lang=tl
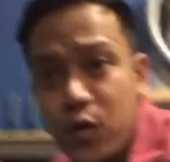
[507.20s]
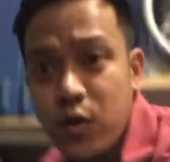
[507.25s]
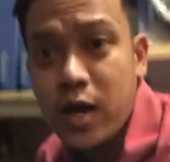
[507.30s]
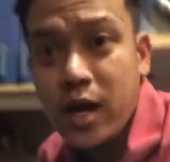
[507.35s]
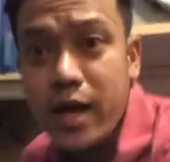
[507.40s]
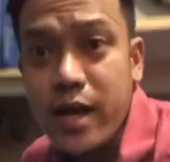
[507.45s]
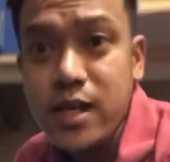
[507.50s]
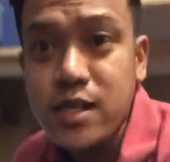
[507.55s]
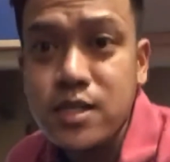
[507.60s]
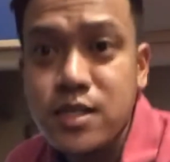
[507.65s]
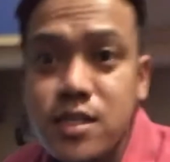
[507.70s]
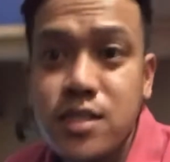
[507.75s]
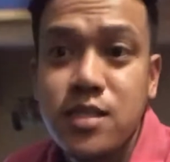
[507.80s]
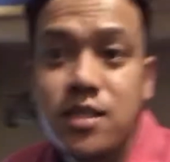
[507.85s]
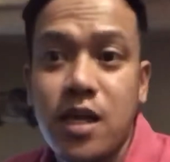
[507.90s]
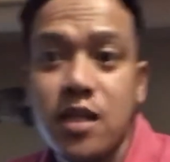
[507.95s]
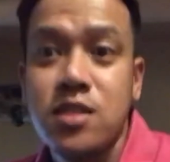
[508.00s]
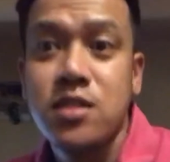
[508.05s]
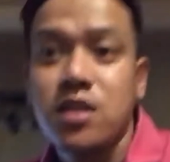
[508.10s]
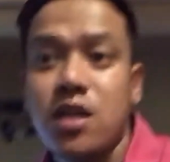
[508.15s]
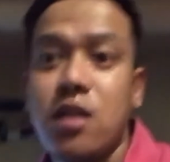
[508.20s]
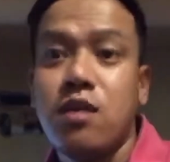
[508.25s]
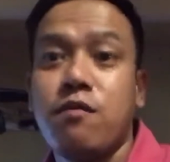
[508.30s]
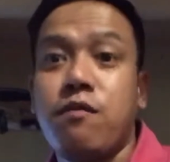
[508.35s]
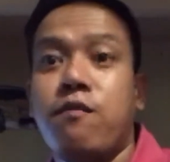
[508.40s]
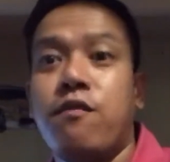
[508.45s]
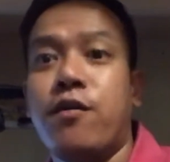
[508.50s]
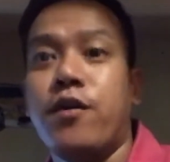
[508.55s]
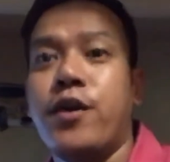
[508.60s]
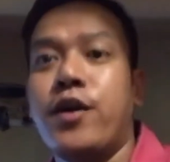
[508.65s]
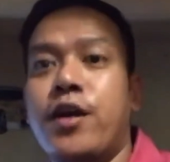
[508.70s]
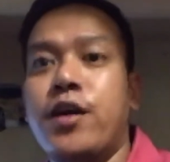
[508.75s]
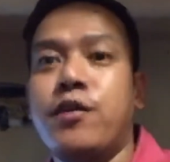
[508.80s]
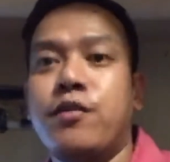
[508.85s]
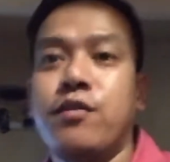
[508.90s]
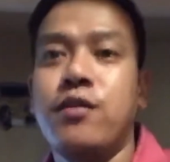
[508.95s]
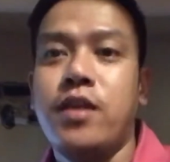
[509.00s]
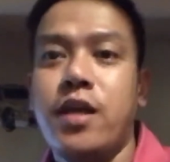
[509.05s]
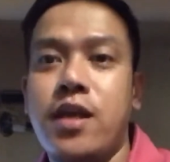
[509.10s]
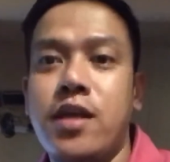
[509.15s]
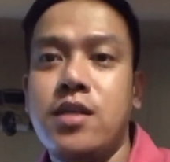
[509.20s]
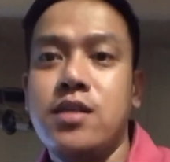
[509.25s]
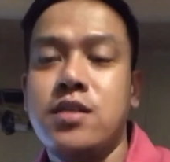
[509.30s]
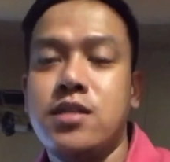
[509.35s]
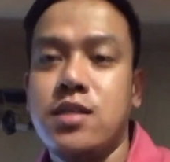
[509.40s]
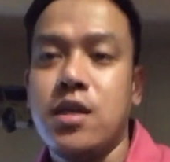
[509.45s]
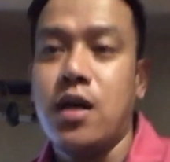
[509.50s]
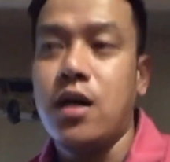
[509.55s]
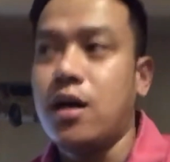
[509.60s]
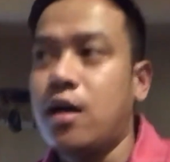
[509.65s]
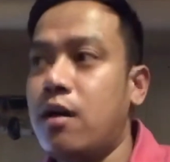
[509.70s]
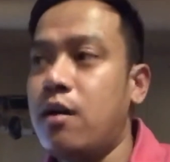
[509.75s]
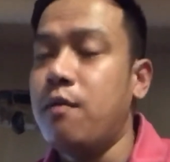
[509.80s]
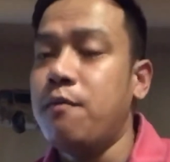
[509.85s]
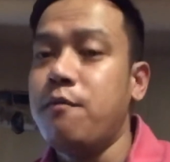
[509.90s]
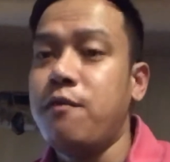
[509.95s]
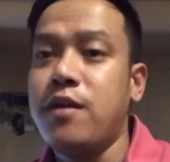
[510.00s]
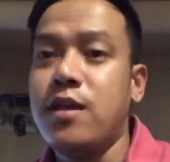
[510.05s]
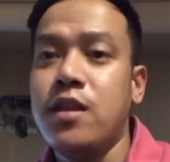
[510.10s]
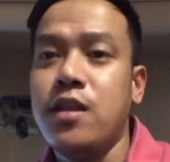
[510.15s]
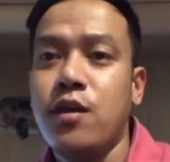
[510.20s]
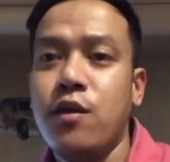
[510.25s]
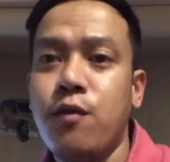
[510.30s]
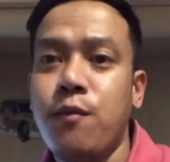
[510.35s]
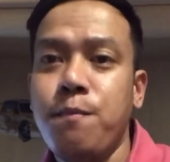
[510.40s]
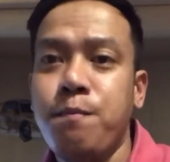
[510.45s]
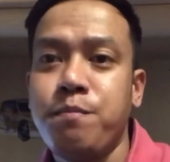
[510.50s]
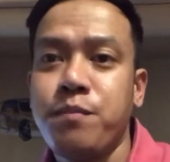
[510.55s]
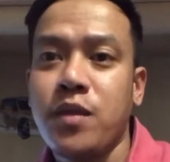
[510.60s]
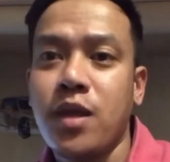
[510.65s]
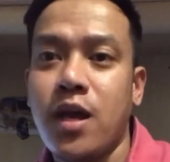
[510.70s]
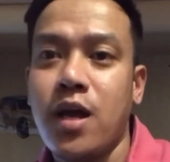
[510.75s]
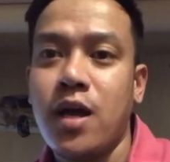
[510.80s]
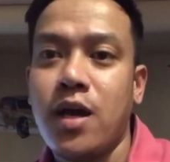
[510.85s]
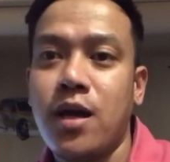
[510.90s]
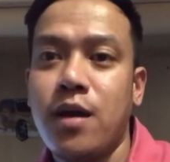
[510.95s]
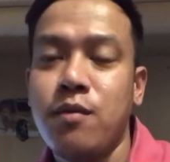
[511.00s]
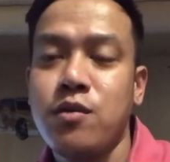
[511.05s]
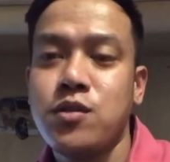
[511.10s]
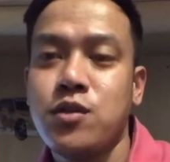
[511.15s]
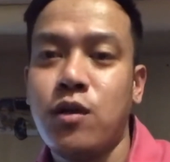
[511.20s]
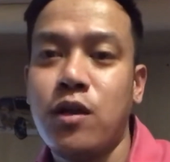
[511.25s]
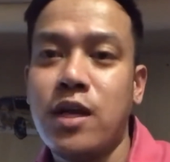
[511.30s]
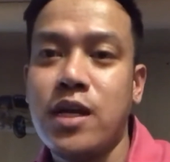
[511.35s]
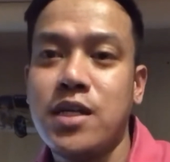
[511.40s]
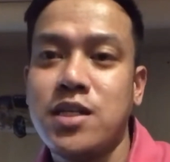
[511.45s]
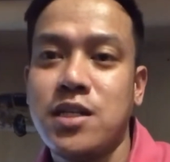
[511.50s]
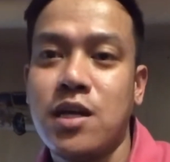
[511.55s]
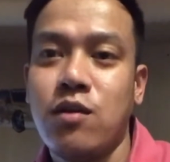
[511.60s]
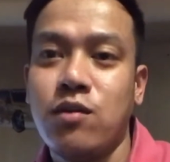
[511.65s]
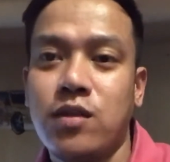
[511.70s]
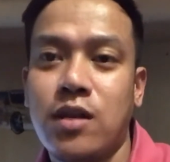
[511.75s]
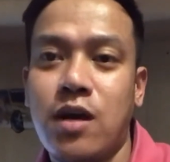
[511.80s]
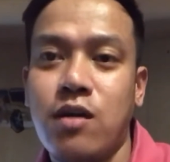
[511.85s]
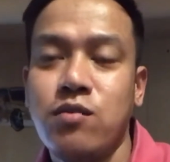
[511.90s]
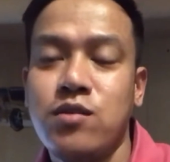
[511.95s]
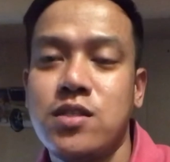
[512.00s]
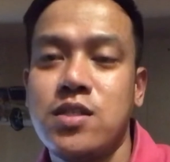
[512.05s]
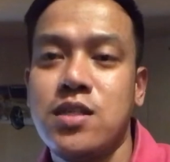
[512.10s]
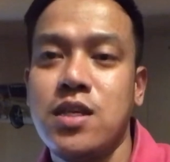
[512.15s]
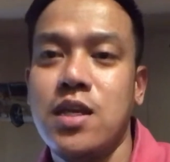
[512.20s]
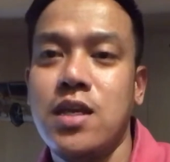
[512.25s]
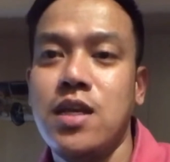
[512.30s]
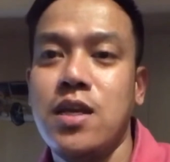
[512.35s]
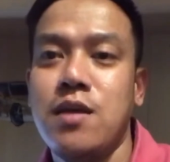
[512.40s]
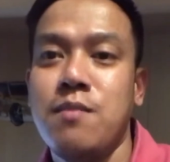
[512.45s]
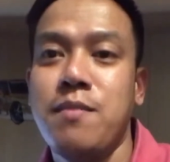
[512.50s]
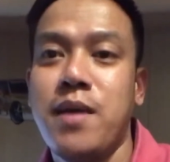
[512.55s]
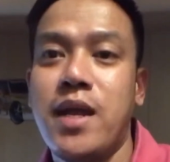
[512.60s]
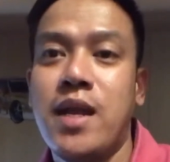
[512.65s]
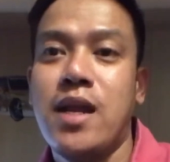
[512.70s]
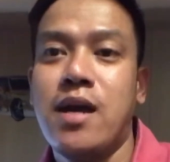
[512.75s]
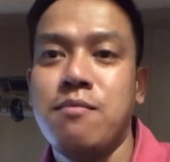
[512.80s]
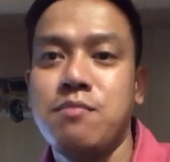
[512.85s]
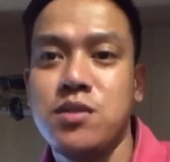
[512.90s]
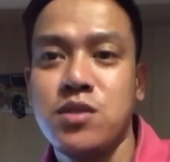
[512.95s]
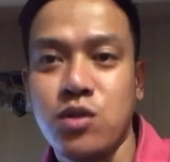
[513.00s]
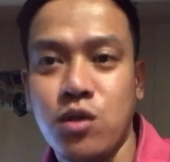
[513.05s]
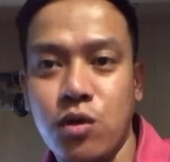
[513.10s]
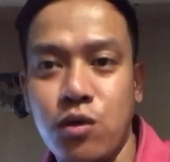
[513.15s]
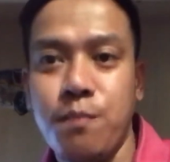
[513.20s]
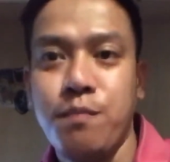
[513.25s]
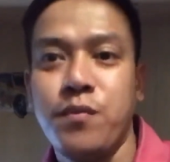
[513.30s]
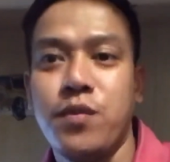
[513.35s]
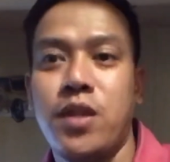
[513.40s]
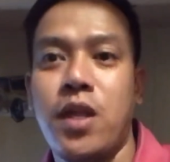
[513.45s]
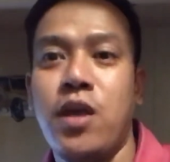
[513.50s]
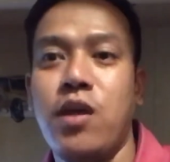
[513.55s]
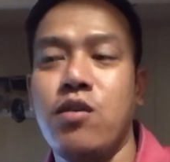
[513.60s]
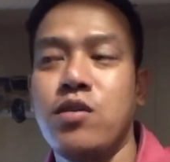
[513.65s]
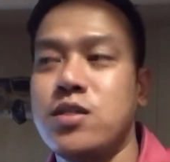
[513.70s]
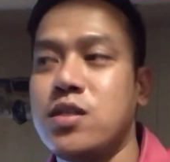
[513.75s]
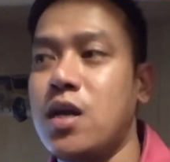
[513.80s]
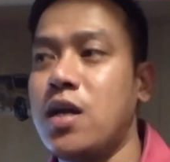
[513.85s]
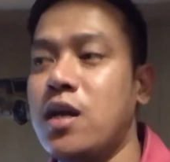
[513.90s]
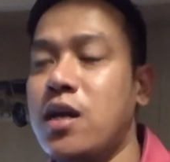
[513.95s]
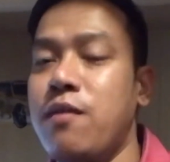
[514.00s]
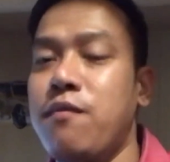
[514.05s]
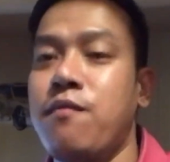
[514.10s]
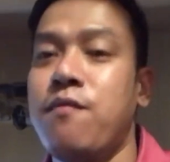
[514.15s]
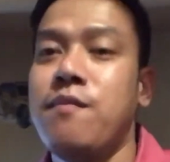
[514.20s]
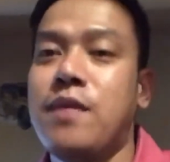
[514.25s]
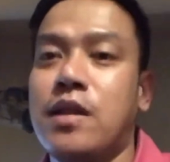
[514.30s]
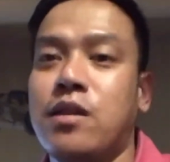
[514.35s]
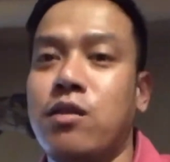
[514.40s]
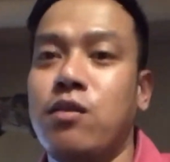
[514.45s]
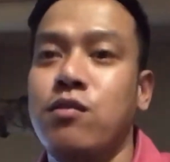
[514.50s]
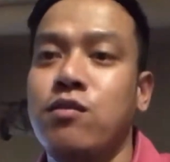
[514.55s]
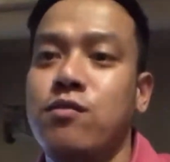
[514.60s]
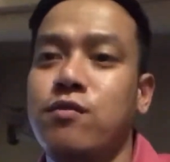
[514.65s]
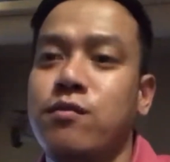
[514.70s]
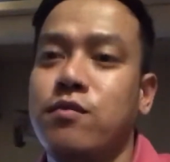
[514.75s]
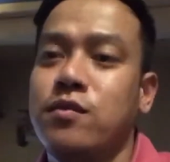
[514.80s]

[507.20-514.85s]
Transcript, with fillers: guys, that's it for today's uh, video. Uh, gusto ko lang i-shout out si my labs ko. Thank you sa gift na to.